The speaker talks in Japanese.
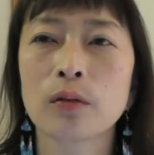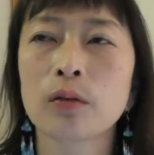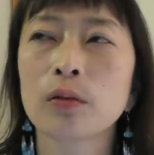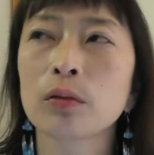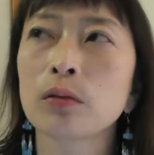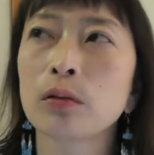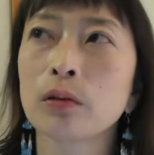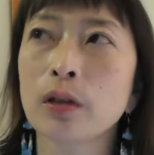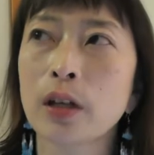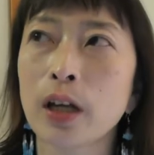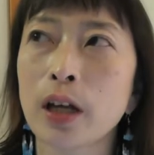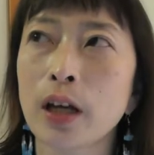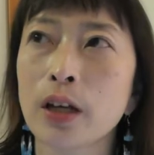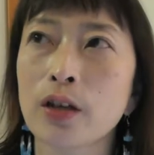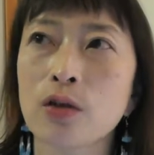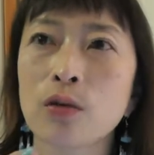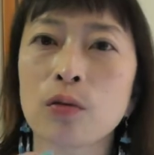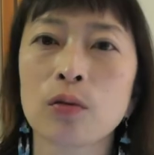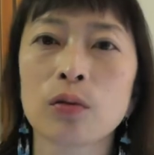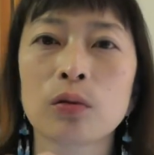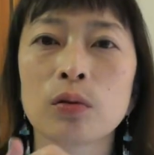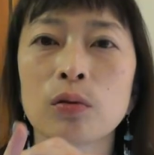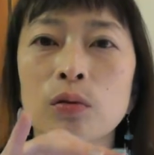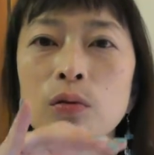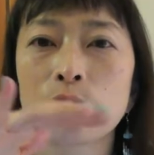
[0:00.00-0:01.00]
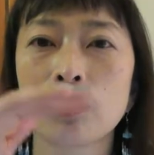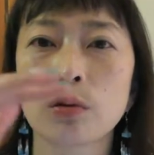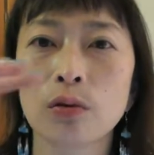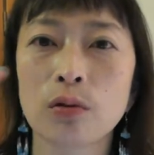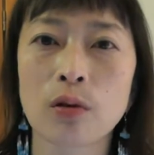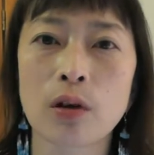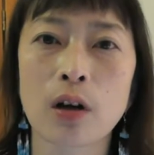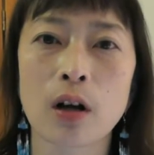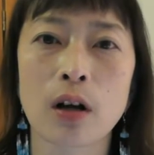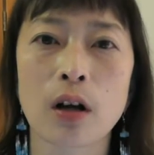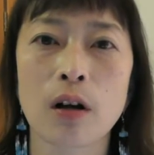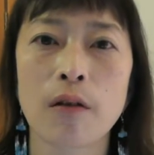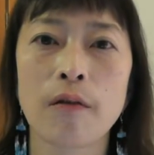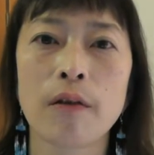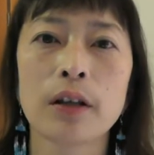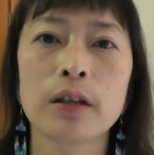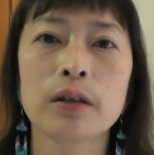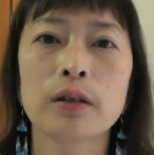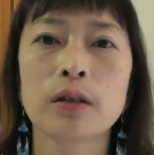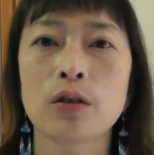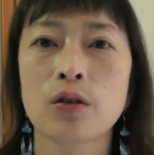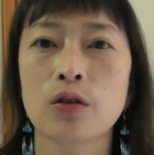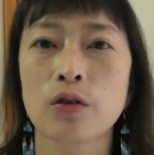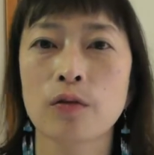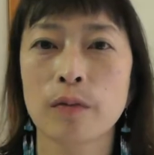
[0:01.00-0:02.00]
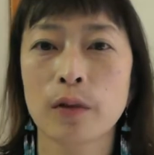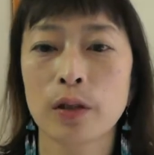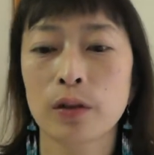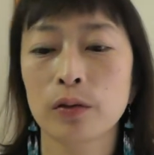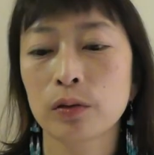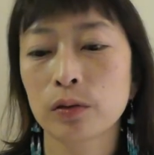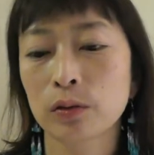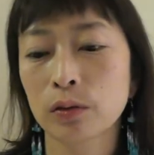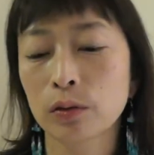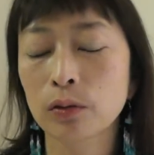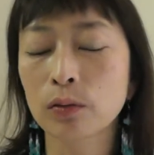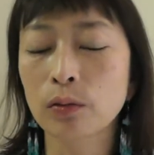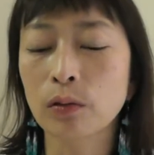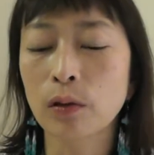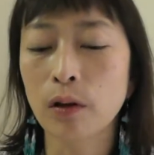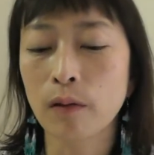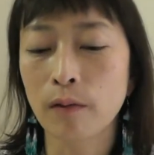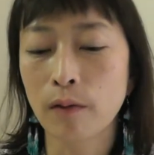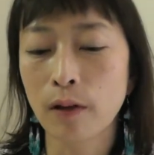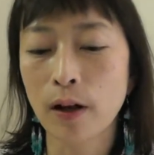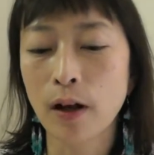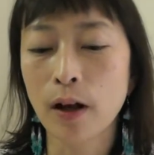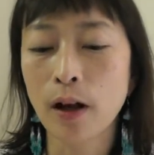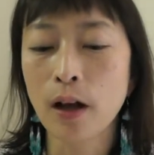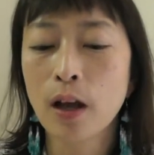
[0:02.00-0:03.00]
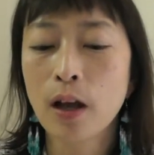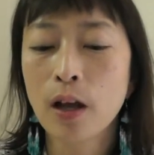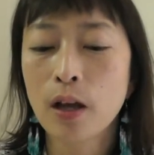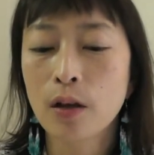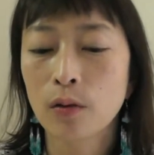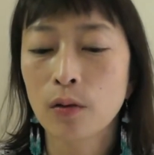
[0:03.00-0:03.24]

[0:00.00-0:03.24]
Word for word: うことで仕事の量が変わってしまう人とかは